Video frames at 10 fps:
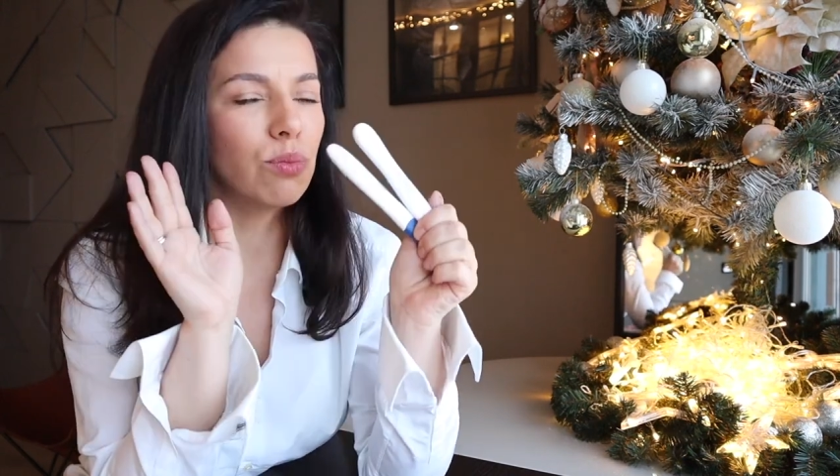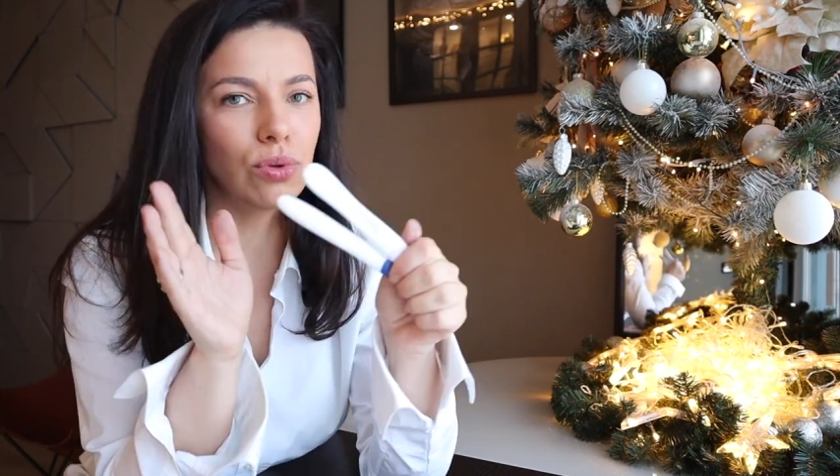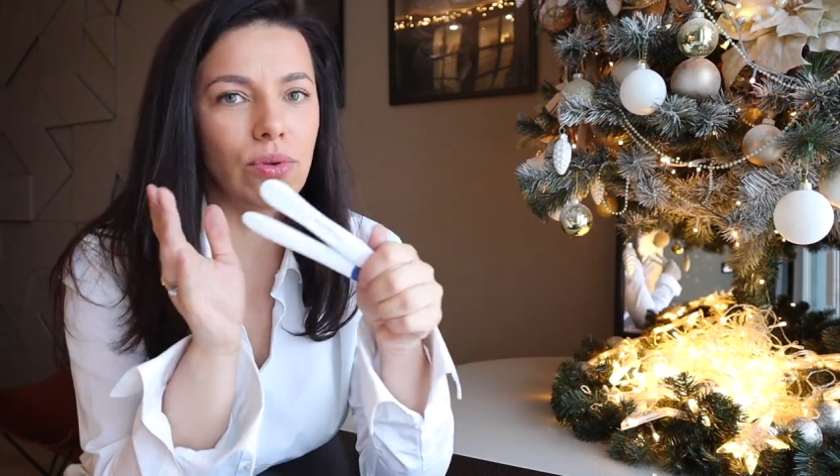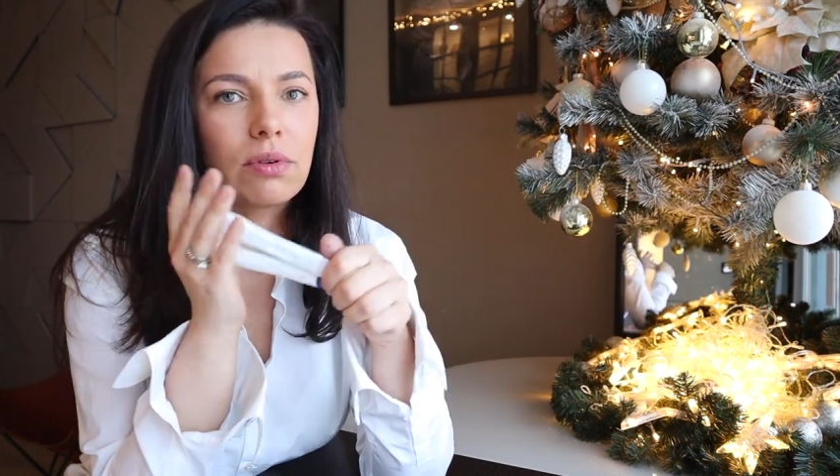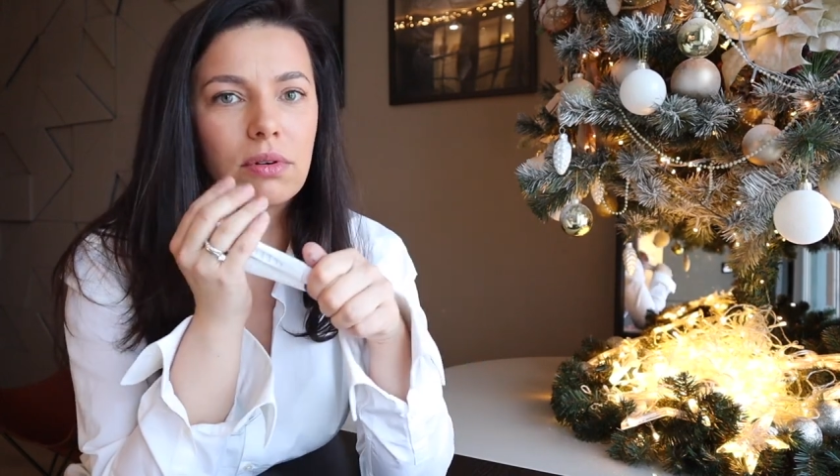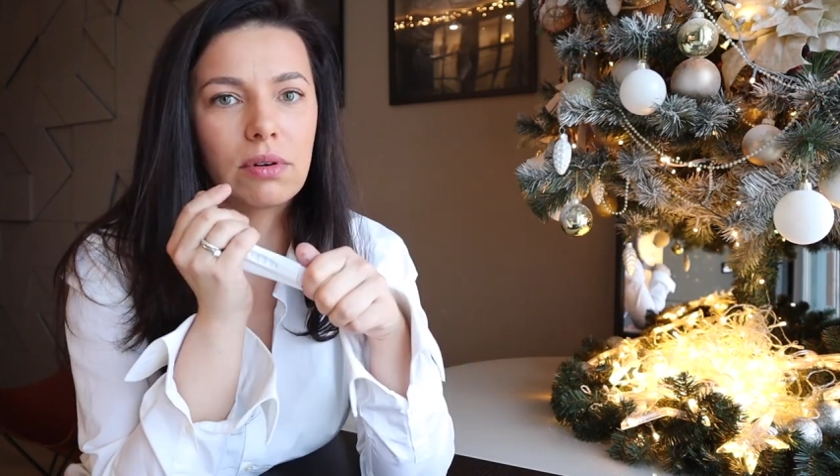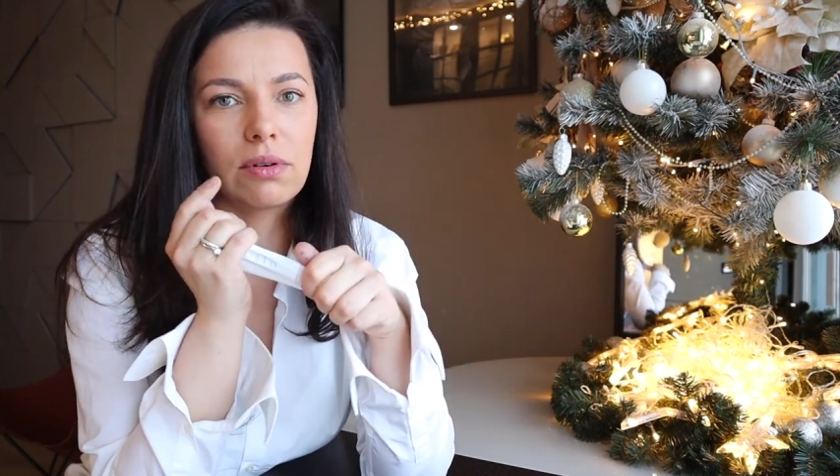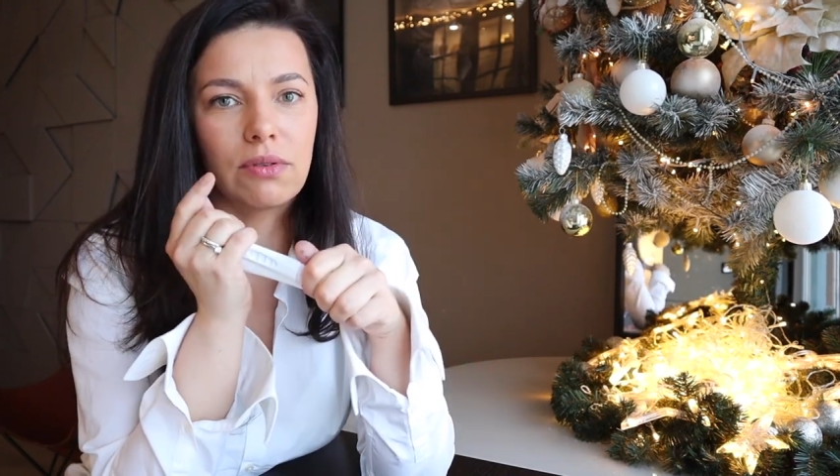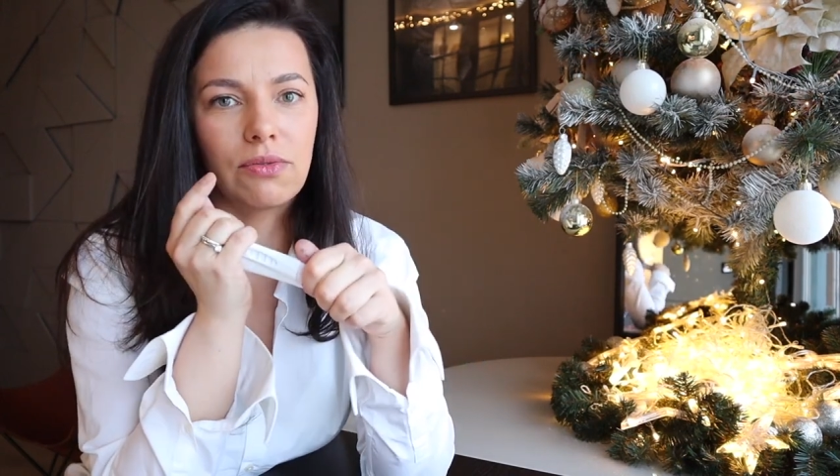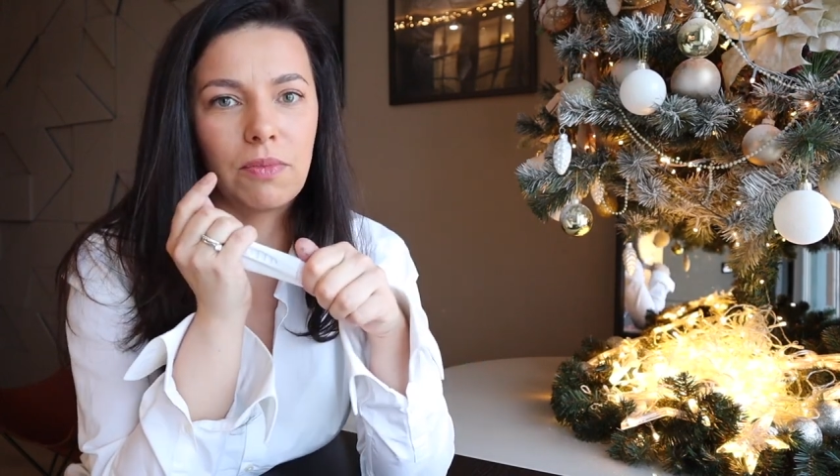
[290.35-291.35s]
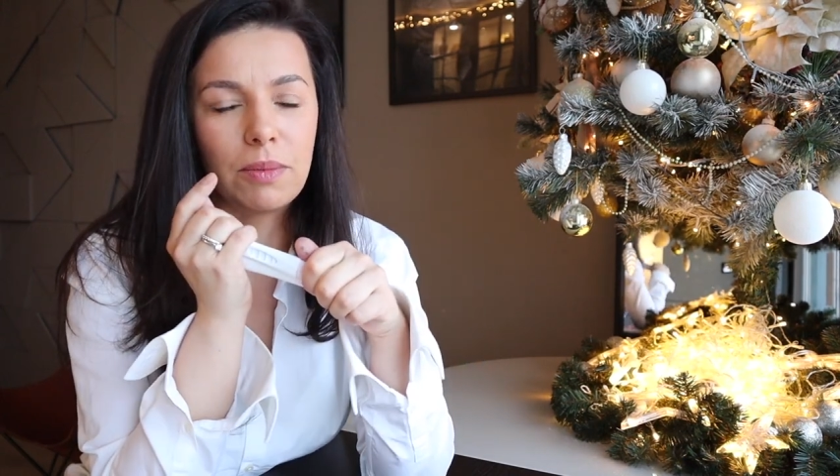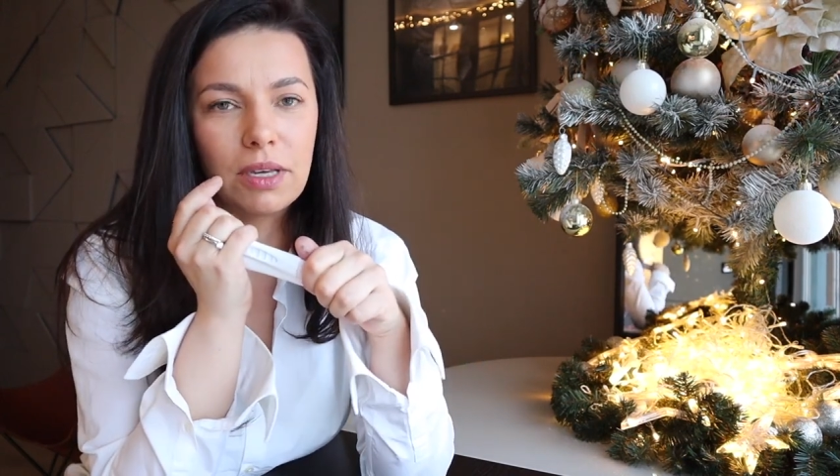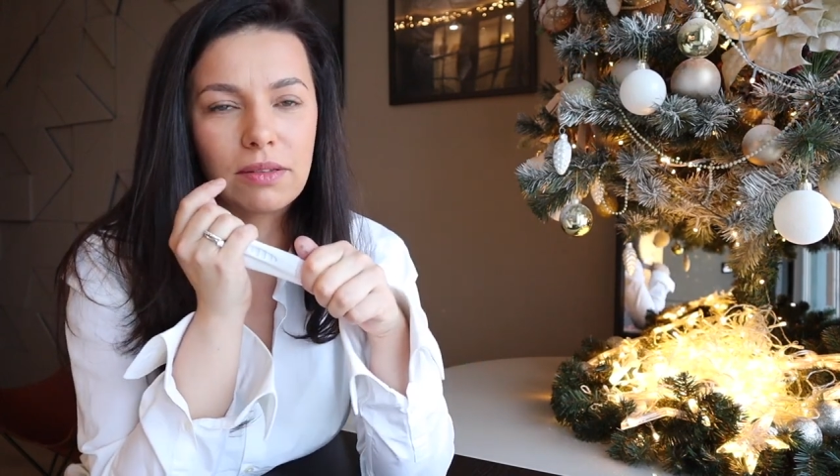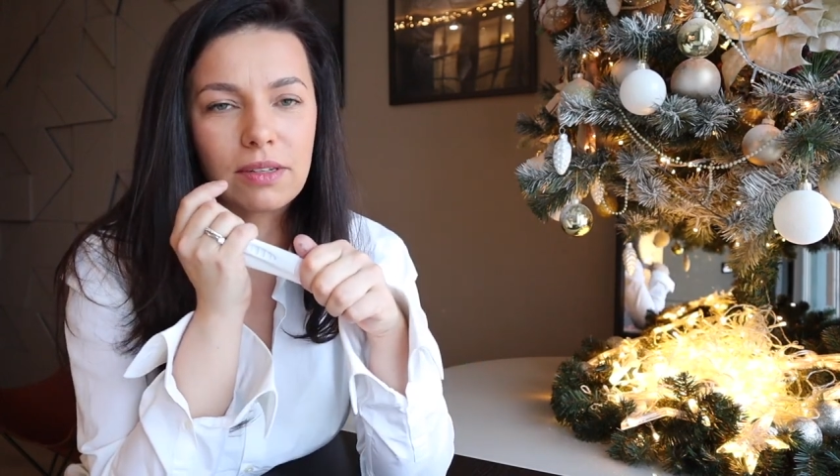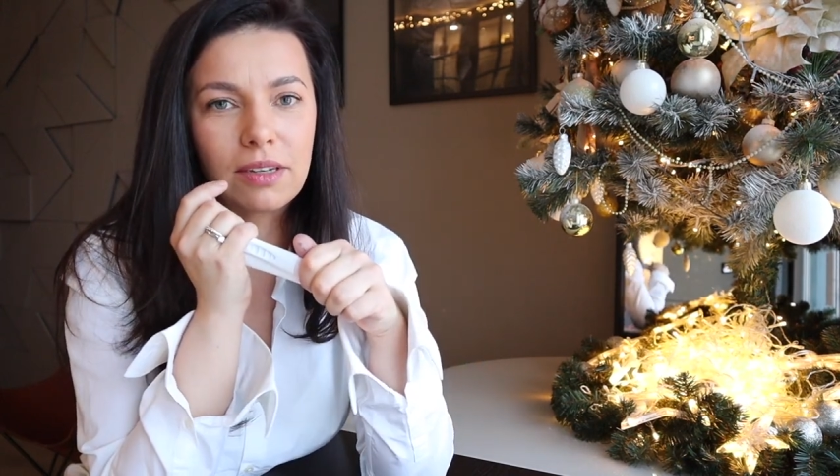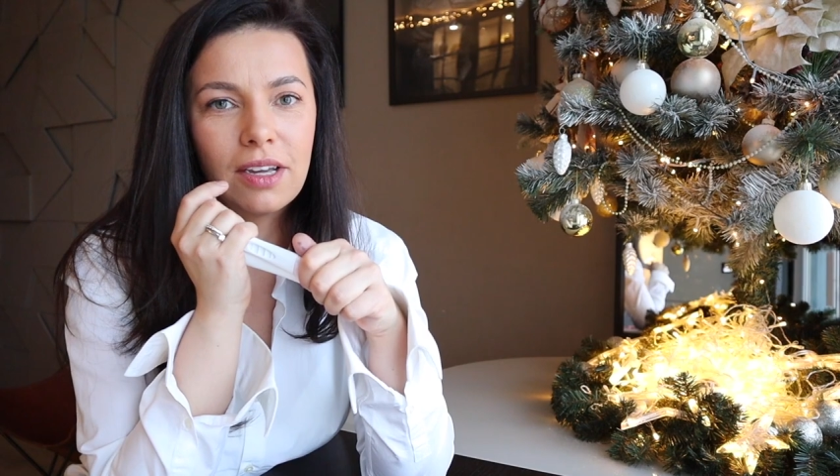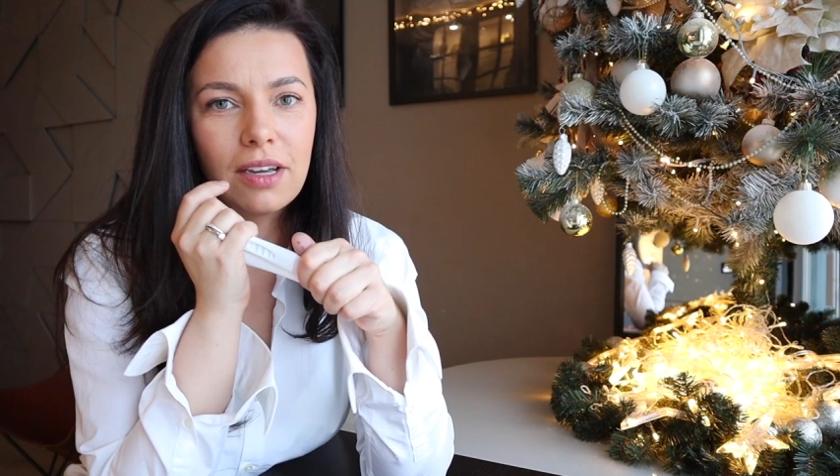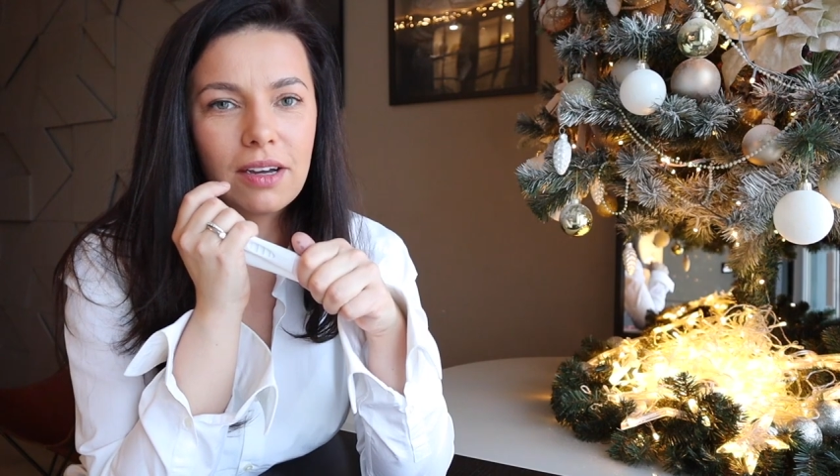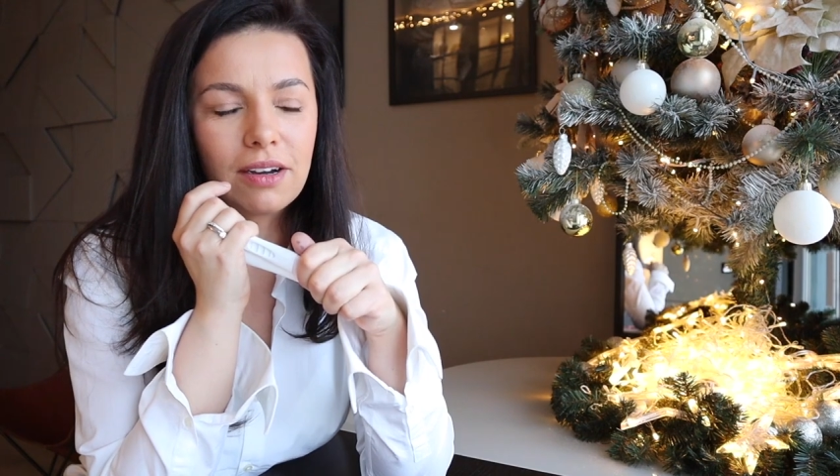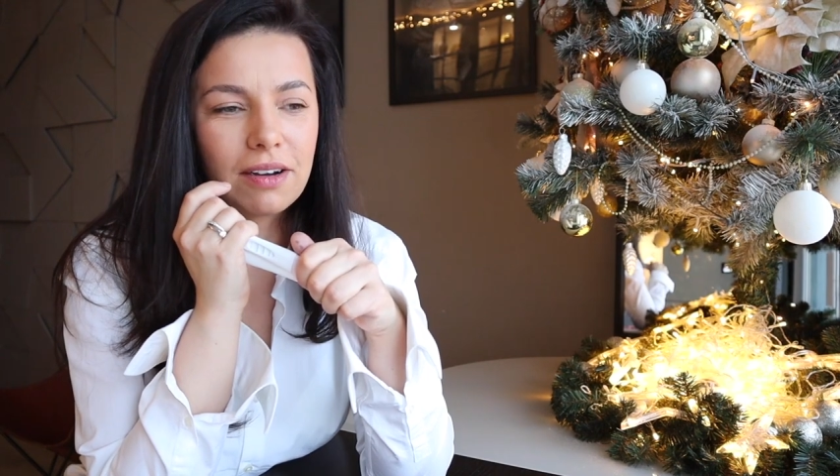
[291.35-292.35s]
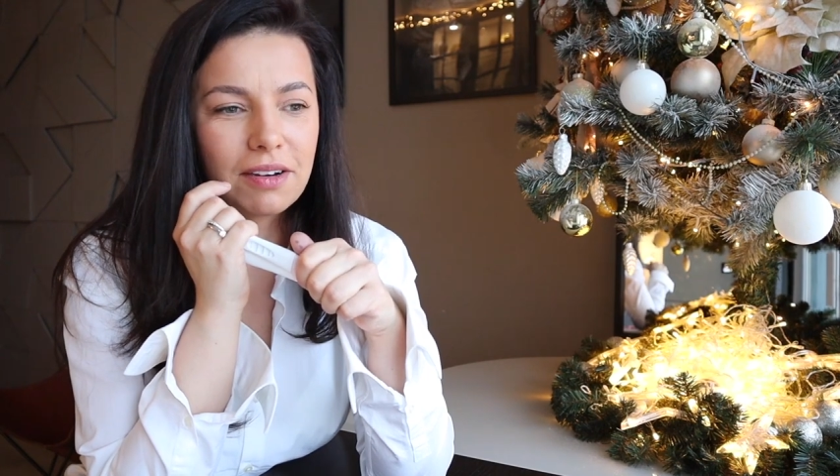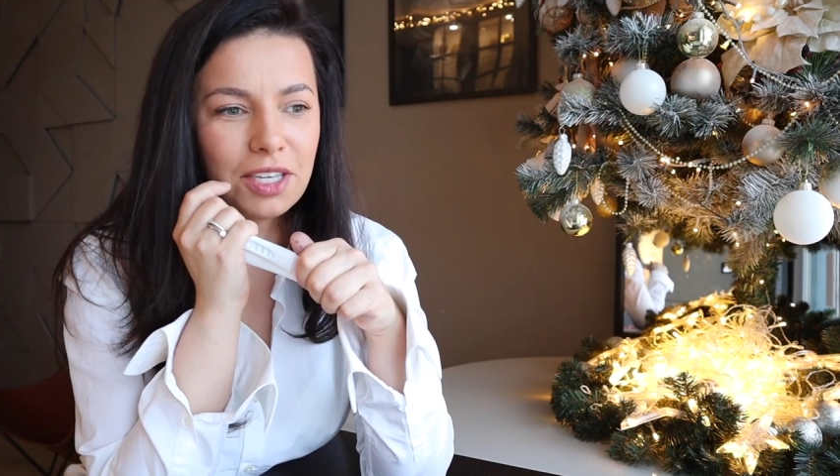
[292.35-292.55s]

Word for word: Буду э, в моменты э,